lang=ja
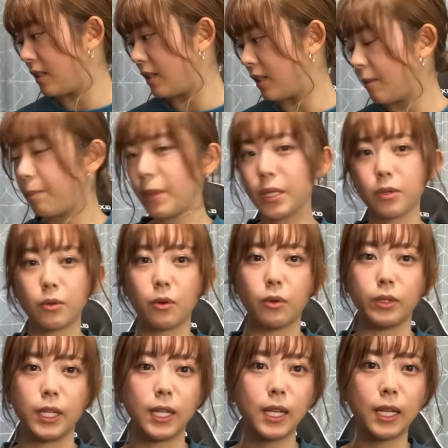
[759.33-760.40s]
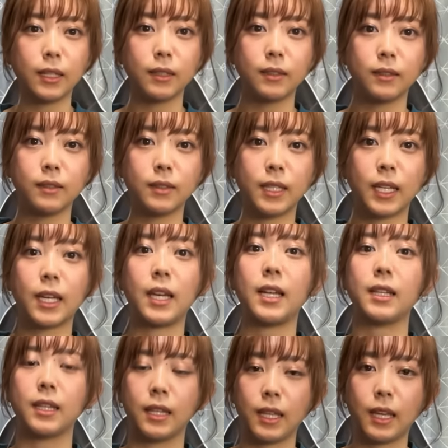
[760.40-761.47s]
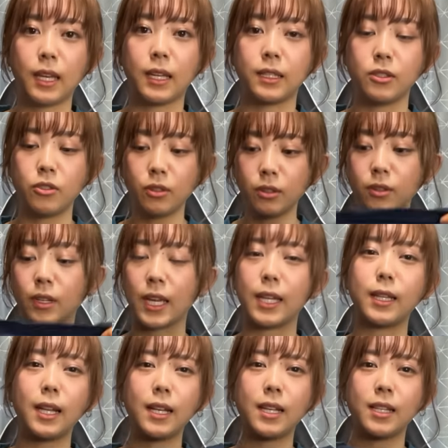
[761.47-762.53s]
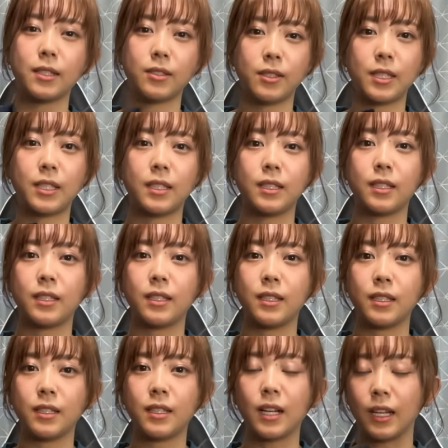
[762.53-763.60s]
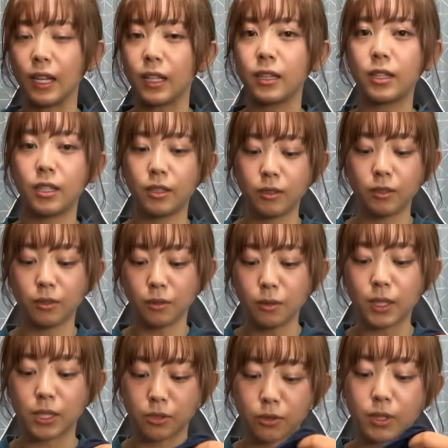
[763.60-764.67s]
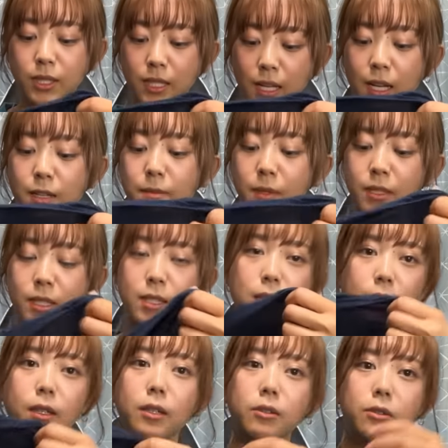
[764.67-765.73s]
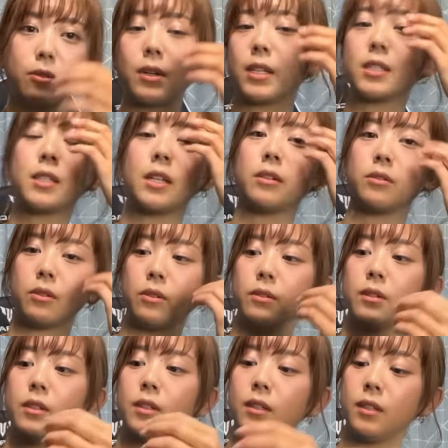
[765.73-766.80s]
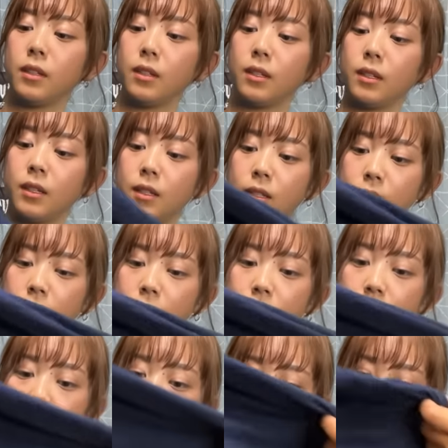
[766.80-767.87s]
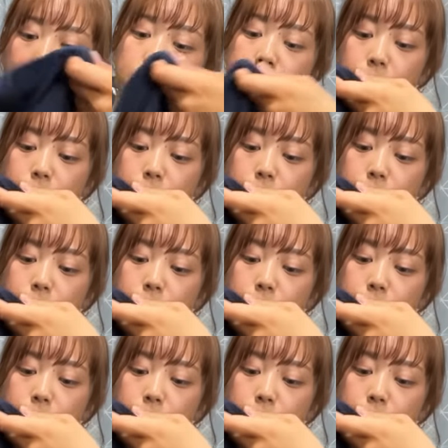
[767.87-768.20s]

やっぱりこう値段だけあってちょっとへたりやすいかなっていうところは正直ありました洗濯とかしてるとはい